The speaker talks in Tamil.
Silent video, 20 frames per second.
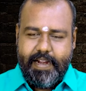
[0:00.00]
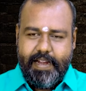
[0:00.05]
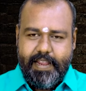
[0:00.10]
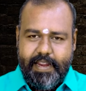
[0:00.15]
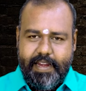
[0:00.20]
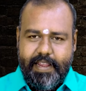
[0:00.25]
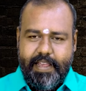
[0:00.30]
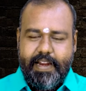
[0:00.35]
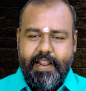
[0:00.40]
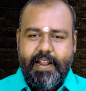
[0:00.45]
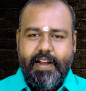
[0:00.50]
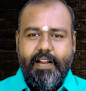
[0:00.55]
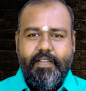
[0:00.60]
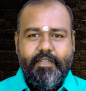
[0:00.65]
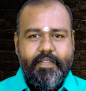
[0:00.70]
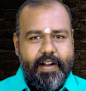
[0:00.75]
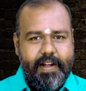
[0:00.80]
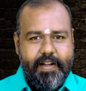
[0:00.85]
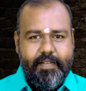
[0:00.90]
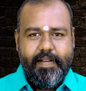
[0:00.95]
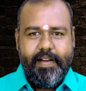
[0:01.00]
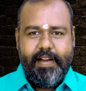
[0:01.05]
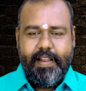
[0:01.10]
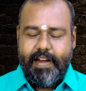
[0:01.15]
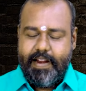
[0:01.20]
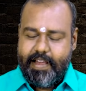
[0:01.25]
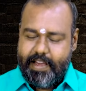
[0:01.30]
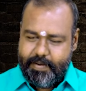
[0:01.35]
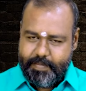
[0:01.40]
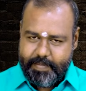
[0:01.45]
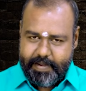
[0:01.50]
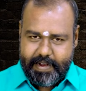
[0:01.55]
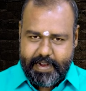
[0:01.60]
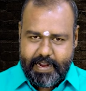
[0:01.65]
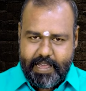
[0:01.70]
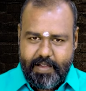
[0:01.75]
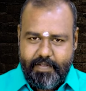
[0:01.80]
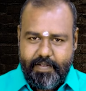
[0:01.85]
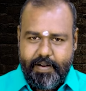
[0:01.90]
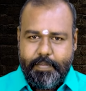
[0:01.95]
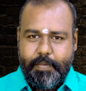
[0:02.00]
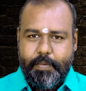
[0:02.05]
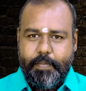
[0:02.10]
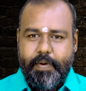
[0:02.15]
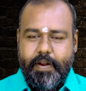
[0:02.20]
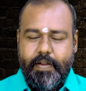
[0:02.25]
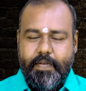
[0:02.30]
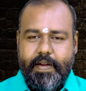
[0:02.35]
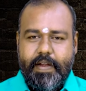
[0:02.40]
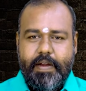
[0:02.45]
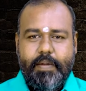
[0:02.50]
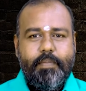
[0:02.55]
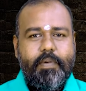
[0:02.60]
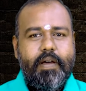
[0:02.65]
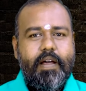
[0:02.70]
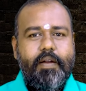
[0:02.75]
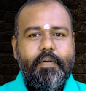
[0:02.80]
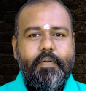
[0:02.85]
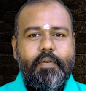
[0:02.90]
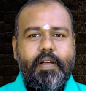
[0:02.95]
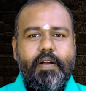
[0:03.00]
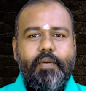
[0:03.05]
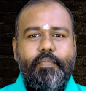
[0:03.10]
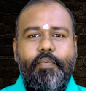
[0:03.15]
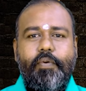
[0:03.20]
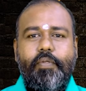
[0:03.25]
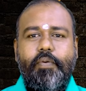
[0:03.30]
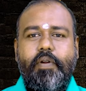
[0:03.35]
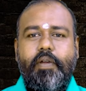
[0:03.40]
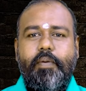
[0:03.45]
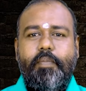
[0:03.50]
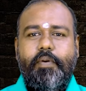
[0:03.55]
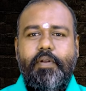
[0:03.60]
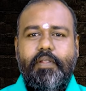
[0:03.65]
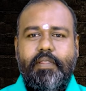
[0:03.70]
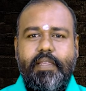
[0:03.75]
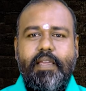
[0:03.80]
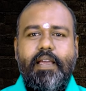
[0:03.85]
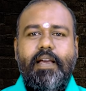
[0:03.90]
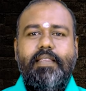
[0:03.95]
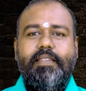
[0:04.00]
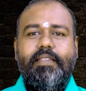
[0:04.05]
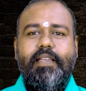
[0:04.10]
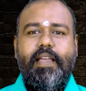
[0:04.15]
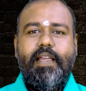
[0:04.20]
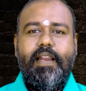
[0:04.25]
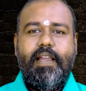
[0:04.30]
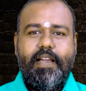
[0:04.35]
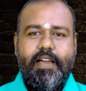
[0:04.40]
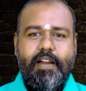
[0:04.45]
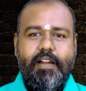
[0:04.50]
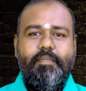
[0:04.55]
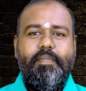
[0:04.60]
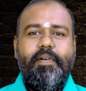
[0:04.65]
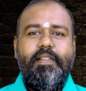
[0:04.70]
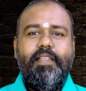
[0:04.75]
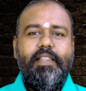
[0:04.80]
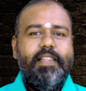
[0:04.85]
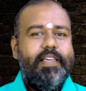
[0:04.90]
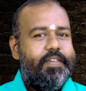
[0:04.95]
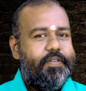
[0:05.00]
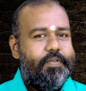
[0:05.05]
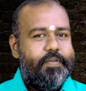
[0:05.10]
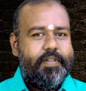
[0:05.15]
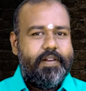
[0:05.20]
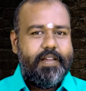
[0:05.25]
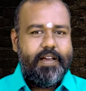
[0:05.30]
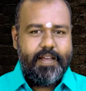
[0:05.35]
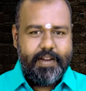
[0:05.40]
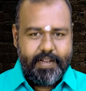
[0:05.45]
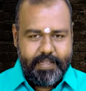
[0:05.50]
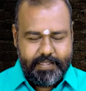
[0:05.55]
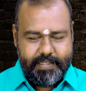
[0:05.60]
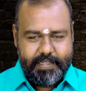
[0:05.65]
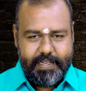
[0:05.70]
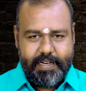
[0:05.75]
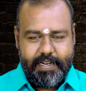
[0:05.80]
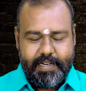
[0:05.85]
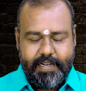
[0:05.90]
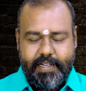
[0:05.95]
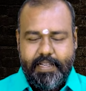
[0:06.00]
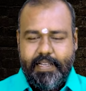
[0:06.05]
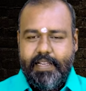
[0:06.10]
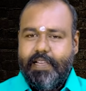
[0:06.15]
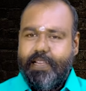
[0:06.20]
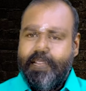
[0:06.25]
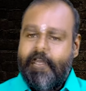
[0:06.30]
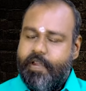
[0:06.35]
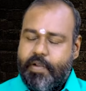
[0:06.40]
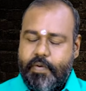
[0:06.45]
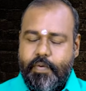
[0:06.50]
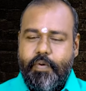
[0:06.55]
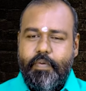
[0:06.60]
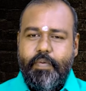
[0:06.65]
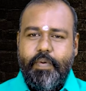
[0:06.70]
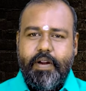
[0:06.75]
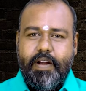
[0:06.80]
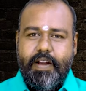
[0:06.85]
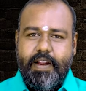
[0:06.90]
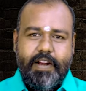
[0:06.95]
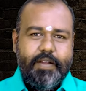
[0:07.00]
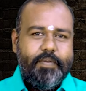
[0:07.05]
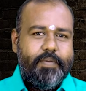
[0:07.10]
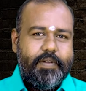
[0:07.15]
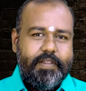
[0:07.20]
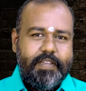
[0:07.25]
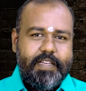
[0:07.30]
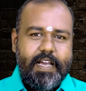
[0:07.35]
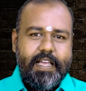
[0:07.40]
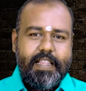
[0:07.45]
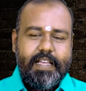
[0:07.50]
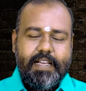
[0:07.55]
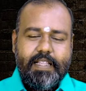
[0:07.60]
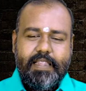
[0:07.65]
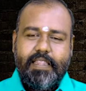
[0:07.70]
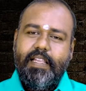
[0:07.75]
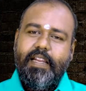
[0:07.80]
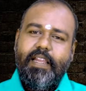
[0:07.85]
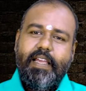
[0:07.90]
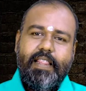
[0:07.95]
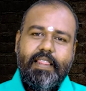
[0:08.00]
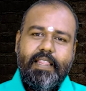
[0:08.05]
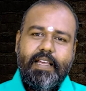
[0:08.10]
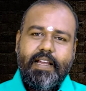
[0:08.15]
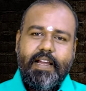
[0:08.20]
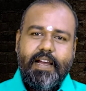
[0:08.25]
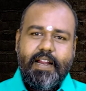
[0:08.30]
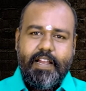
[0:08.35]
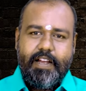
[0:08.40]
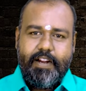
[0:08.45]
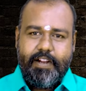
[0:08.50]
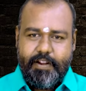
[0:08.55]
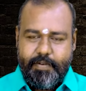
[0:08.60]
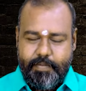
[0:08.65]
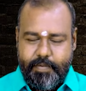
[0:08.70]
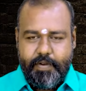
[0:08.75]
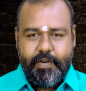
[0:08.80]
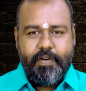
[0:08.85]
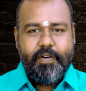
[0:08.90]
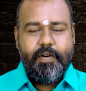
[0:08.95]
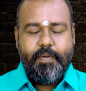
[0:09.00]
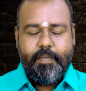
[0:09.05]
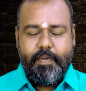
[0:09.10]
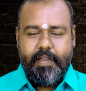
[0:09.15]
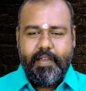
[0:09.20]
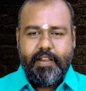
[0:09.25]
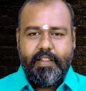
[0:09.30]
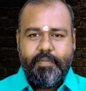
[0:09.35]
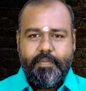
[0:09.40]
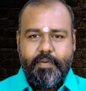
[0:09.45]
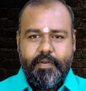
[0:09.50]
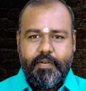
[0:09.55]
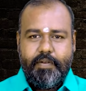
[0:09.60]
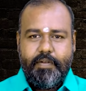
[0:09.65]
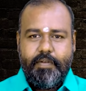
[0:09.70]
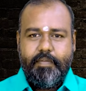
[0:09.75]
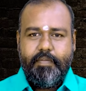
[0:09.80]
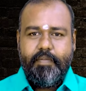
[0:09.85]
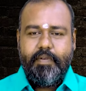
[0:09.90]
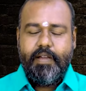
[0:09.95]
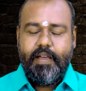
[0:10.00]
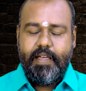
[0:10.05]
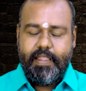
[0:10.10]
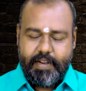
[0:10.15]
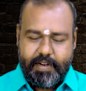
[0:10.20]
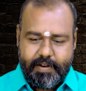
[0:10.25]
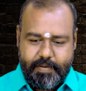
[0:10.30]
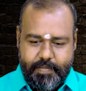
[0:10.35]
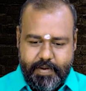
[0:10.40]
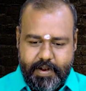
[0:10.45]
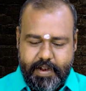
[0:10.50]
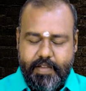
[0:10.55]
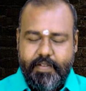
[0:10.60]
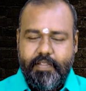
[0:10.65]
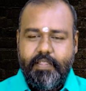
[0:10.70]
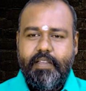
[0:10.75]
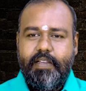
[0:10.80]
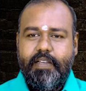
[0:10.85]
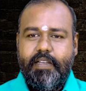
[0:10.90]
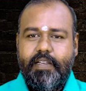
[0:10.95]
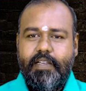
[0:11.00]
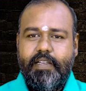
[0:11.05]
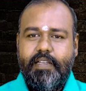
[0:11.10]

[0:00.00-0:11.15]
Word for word: நாள் இனிய நாள் வாழ்வில் எல்லாரும் எல்லா வளமும் பெற வேண்டும் நான் உங்கள் புதுடை மூர்த்தி அச்சை இலக்கண பத்ததி ஜோதிட ஆராய்ச்சியாளர் ஒவ்வொரு நாளும் ஒரு ஜாதகத்தில் எந்த காலகட்டம் யோகம் அப்படிங்கிறது பார்க்குறோம் அதற்கு முன்னாடி வந்து